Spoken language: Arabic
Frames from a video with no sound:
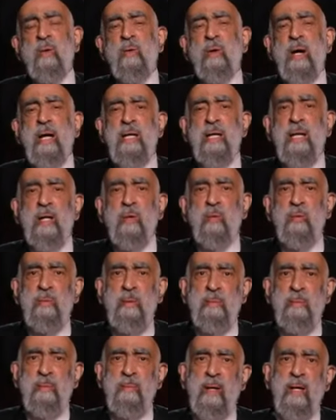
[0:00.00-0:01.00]
وأن
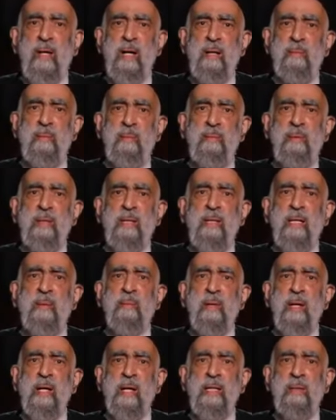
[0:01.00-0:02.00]
نقوم بما قام به
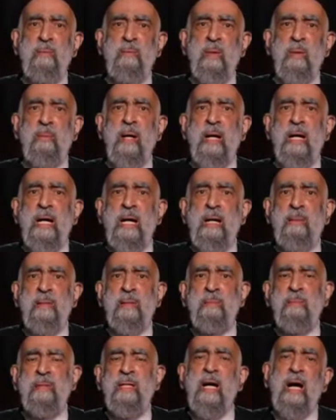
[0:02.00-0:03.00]
إبراهيم وما
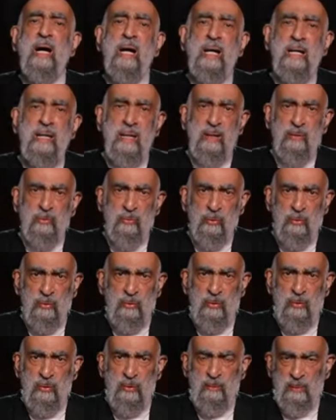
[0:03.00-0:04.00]
قامت به عائلته
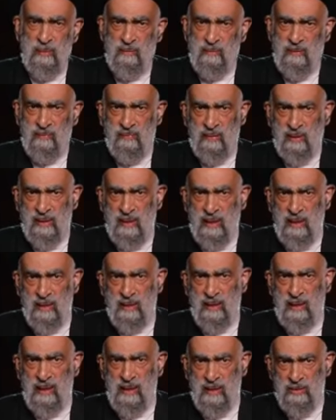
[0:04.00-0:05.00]
بما في
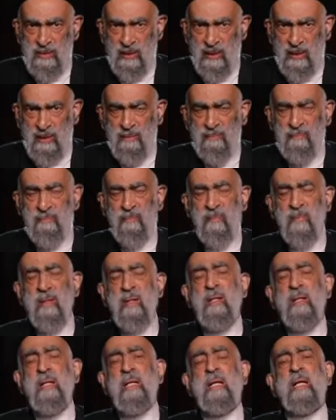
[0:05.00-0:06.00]
ذلك هاجر
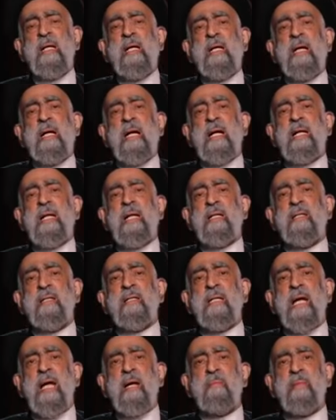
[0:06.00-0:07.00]
التي
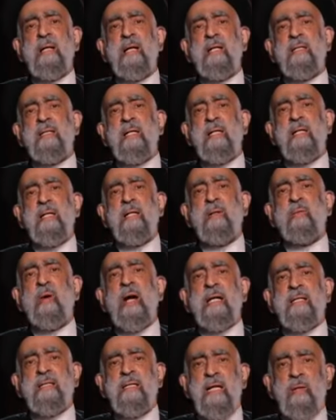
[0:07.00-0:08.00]
تحملت
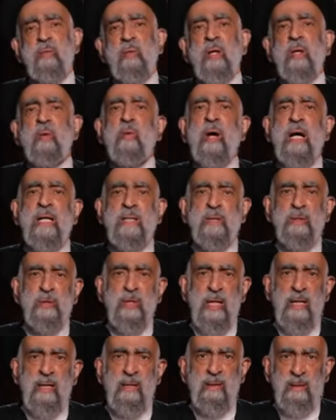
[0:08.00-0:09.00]
الوحدة
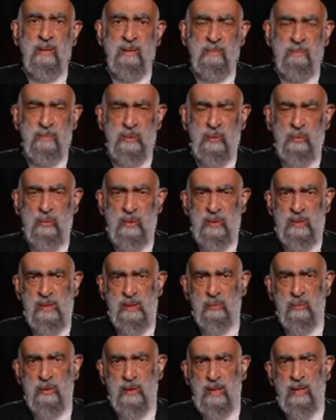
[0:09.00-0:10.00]
والوحشة بدون
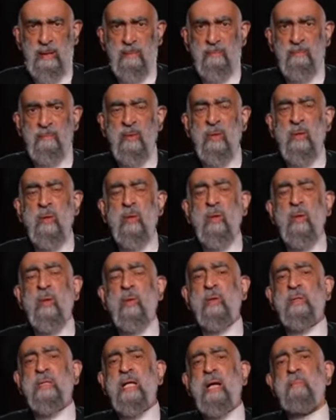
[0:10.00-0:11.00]
زوجها
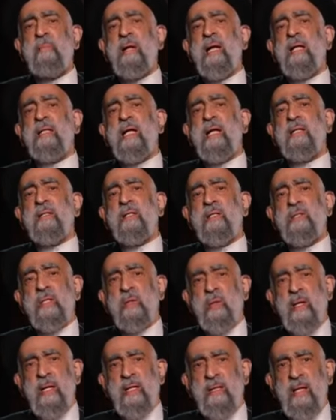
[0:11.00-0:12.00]
وتحملت عطش
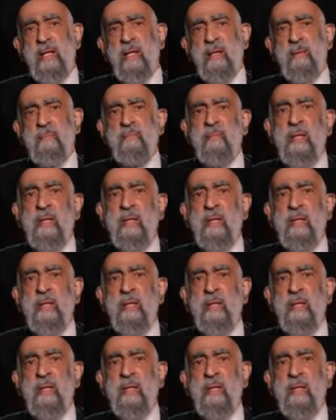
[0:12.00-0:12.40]
ولدها